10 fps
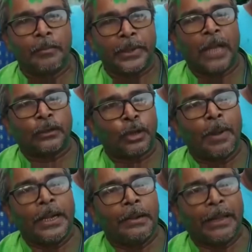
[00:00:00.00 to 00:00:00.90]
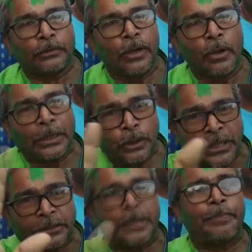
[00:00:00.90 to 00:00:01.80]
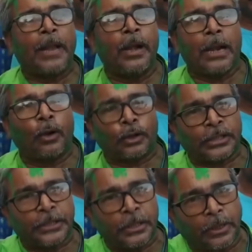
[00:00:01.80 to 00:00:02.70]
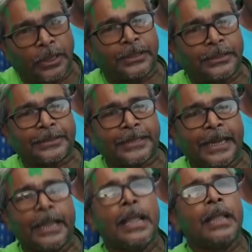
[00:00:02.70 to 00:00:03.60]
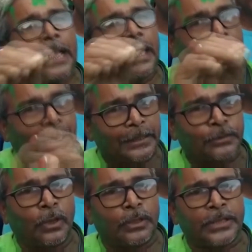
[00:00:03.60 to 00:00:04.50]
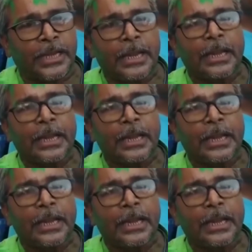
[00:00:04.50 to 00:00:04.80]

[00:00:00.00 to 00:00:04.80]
বিধানসভা নির্বাচনে ওরা তো জিততে পারে না লোডশেডিং করে জিতেছে তার কেস চলছে